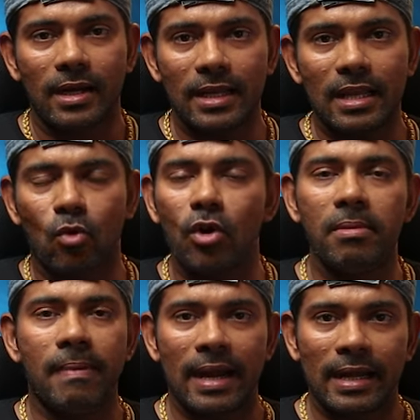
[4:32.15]
ठीक है कोई
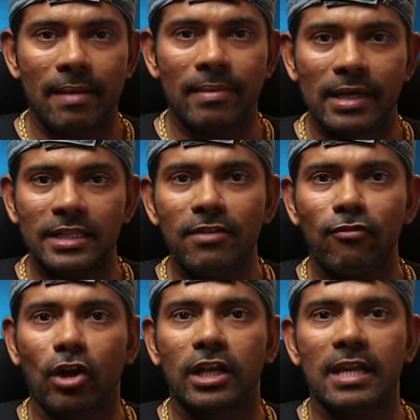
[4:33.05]
भी ब्रांड का आप ले लीजिए
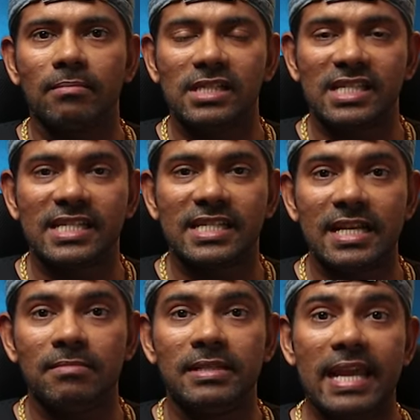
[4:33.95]
फोर्टी एम जी
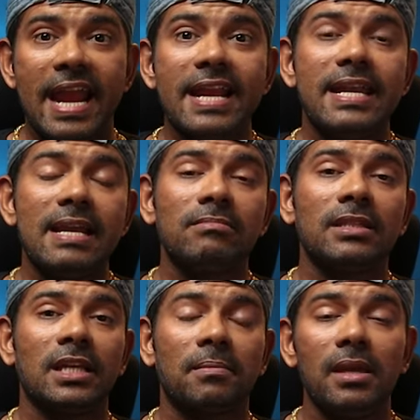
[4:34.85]
सिक्सटी एम जी एट्टी एम
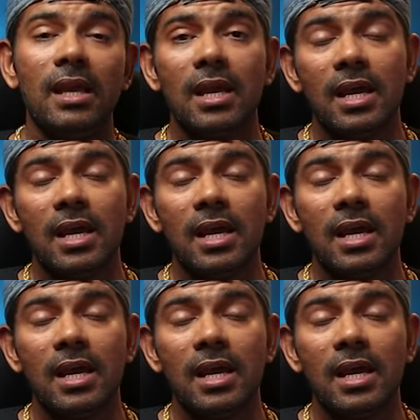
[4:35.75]
जी तक भी